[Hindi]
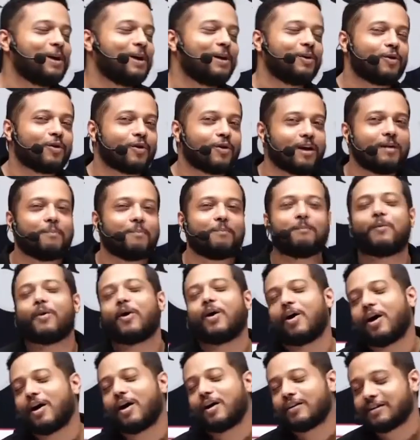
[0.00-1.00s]
लोगों ने
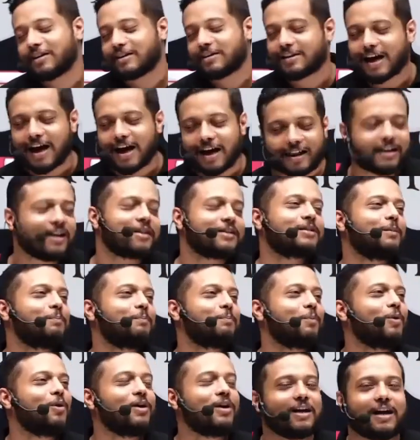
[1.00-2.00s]
बहुत ज़्यादा
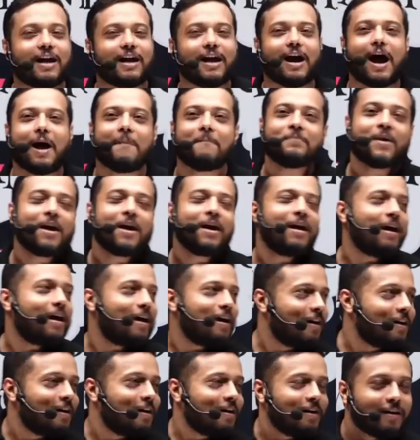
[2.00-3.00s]
सपोर्ट किया
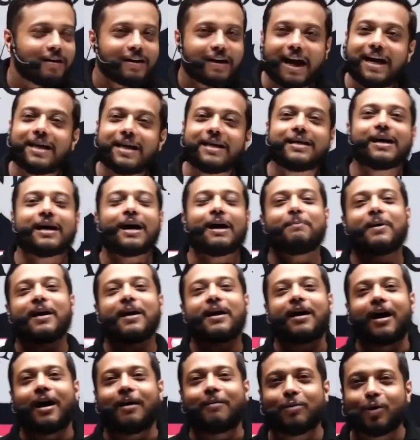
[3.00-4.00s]
कई जगह पर
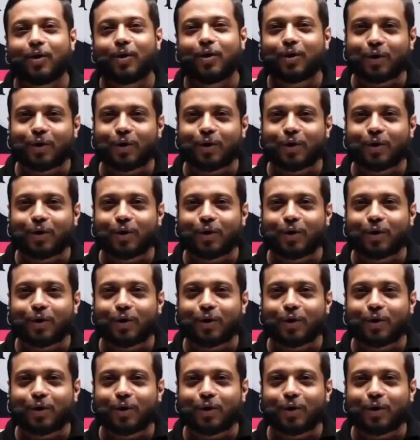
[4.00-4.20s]
हम लोग